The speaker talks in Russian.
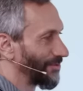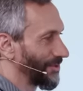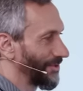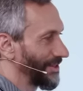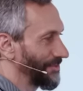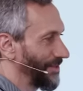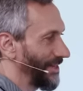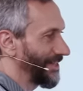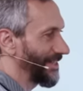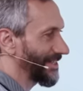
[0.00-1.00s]
Про
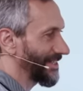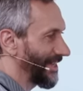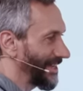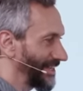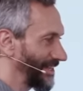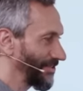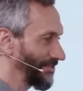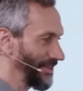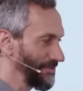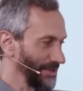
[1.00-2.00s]
измерение расстояний до
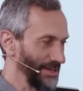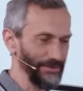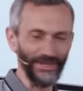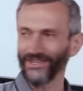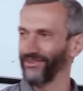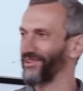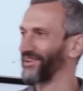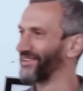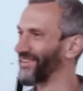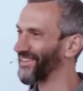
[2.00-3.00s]
видимых объектов.
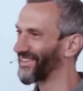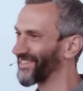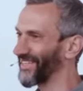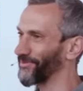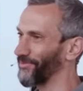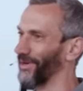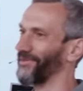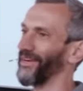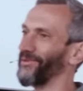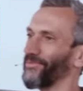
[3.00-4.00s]
Сейчас поговорим